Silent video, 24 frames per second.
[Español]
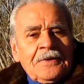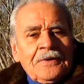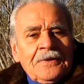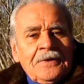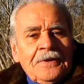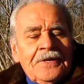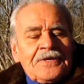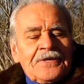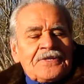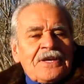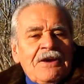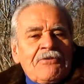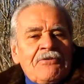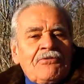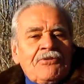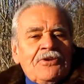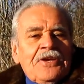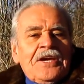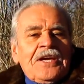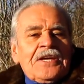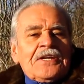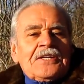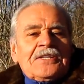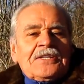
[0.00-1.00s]
esa
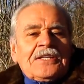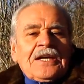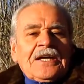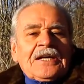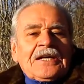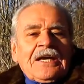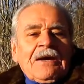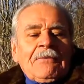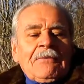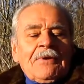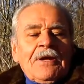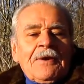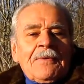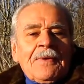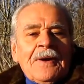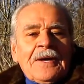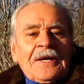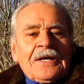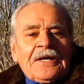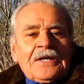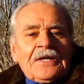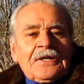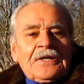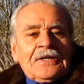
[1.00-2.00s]
fiesta que hablaba
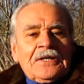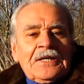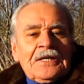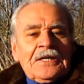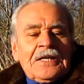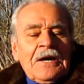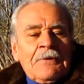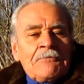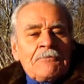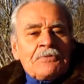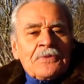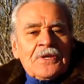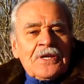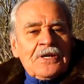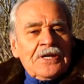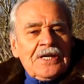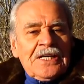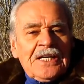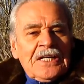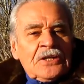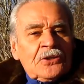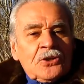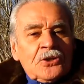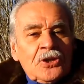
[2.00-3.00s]
Cristina
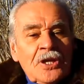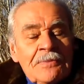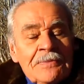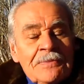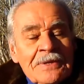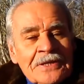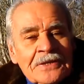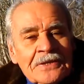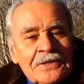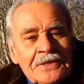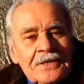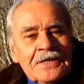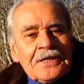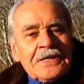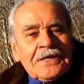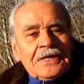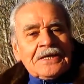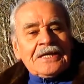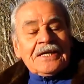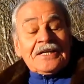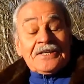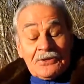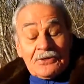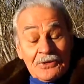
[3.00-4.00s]
eran todas
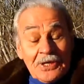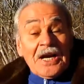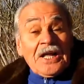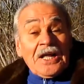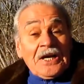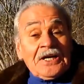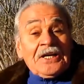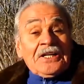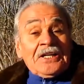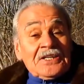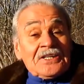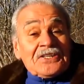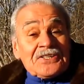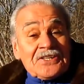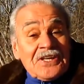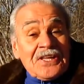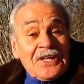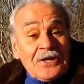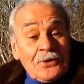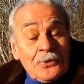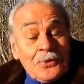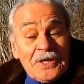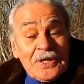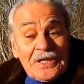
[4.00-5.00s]
mentiras. Ahora la gente se
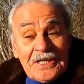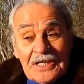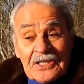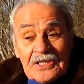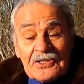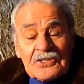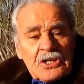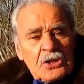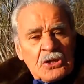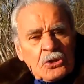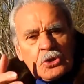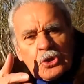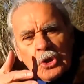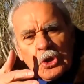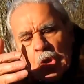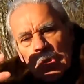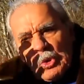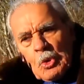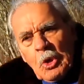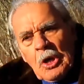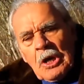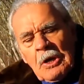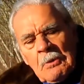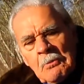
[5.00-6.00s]
da cuenta y dice,
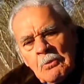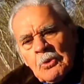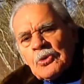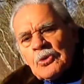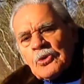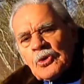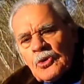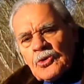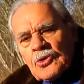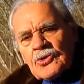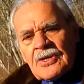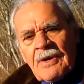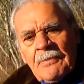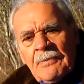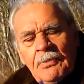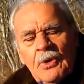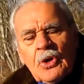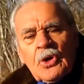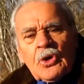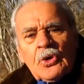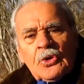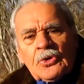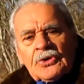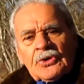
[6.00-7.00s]
todo el mundo nos
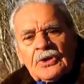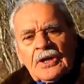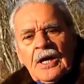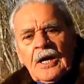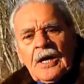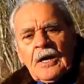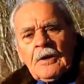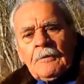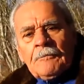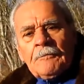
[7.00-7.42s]
apoya.